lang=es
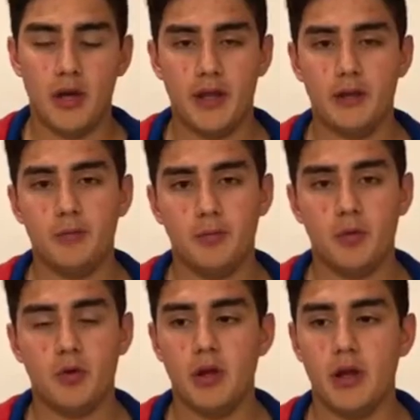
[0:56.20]
Ok.
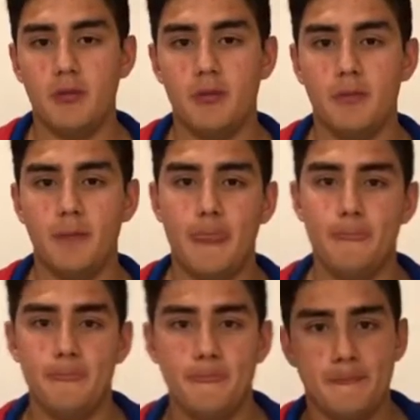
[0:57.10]

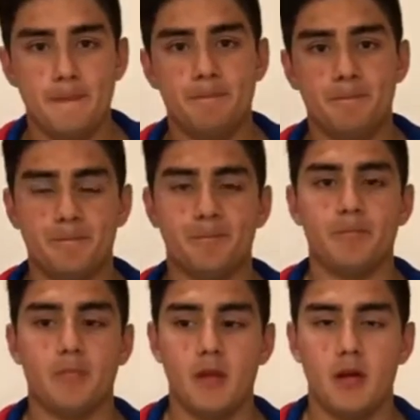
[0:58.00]
Mm,
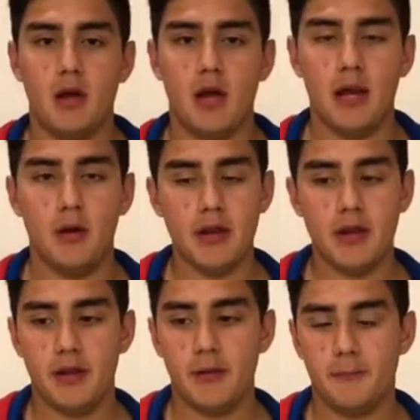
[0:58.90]
a
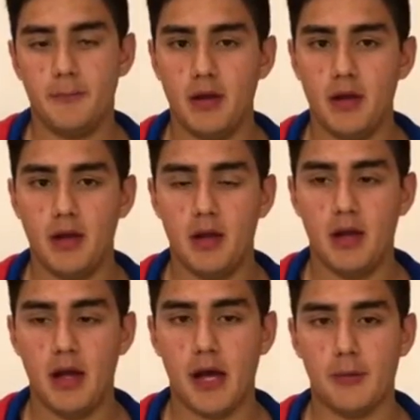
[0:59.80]
la hora de
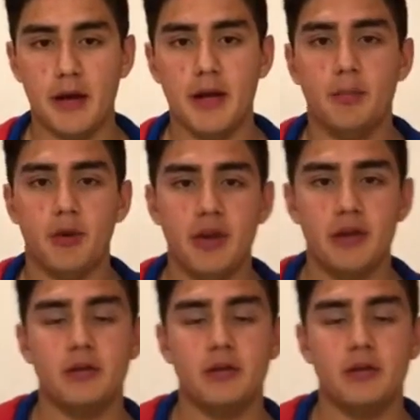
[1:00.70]
armar el